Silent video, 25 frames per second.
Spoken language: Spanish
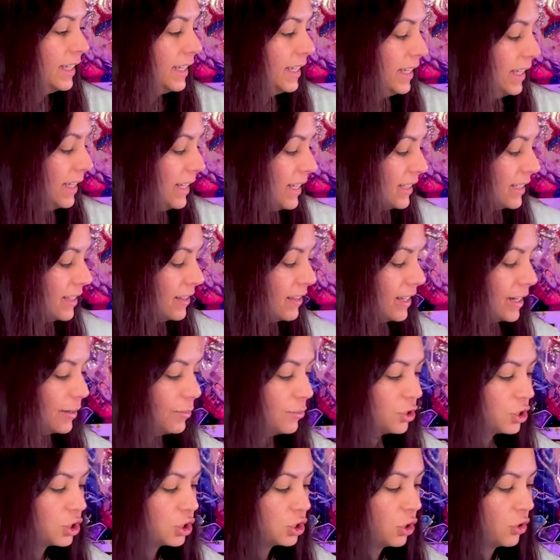Y ya
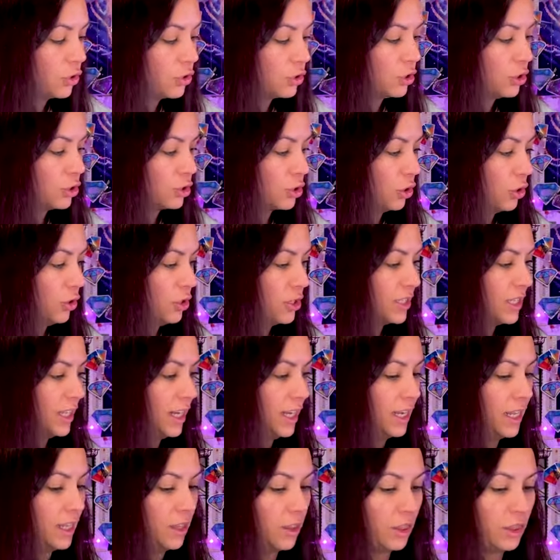tendríamos todos los colores
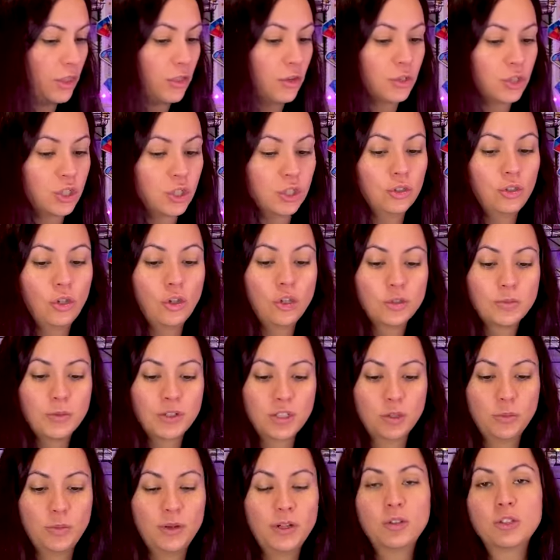del lienzo. Son todos
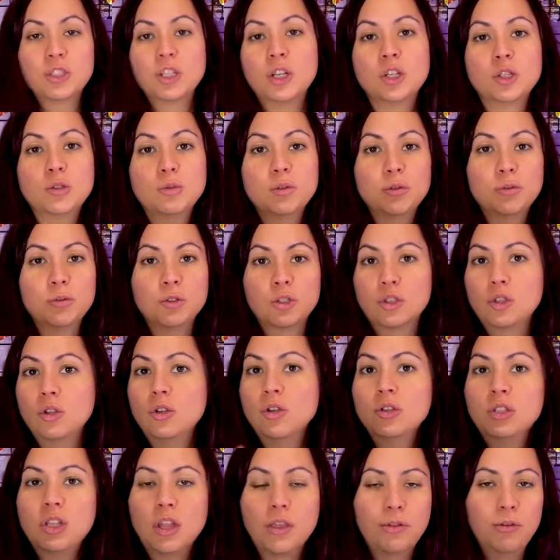más o menos en los mismos
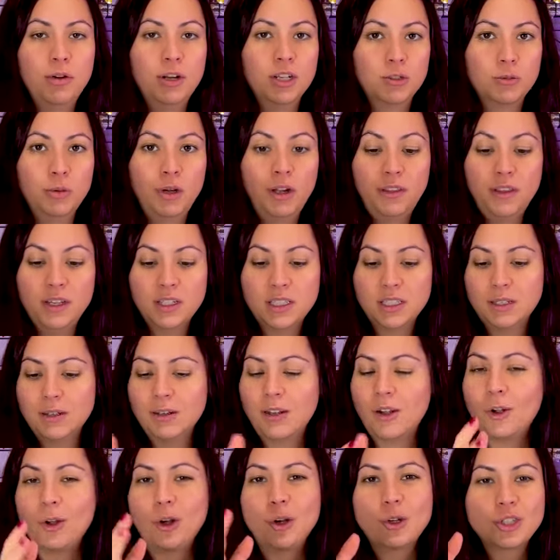tonos, azules, verdes,
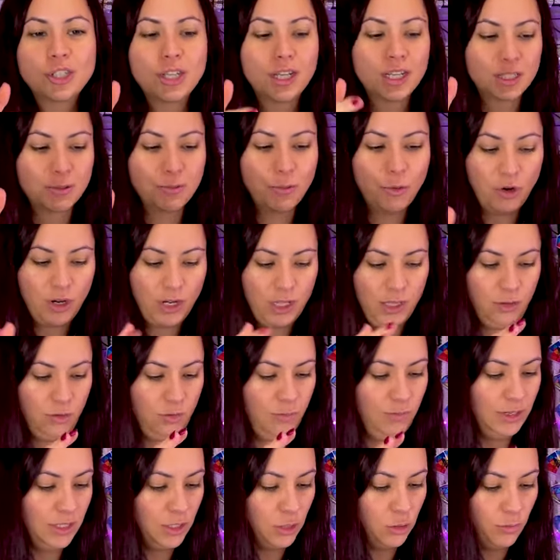rosas, morado,
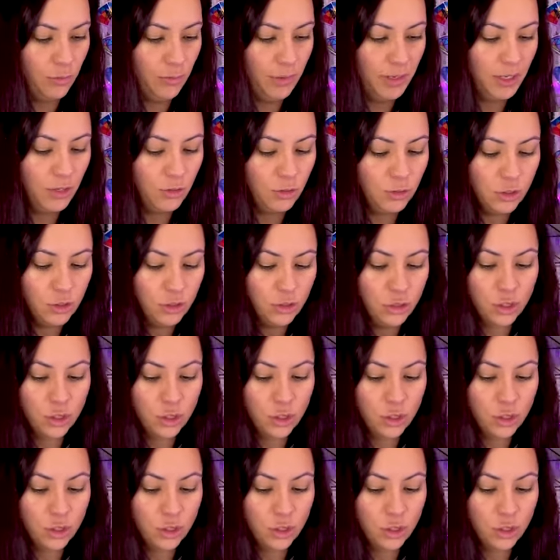más o menos.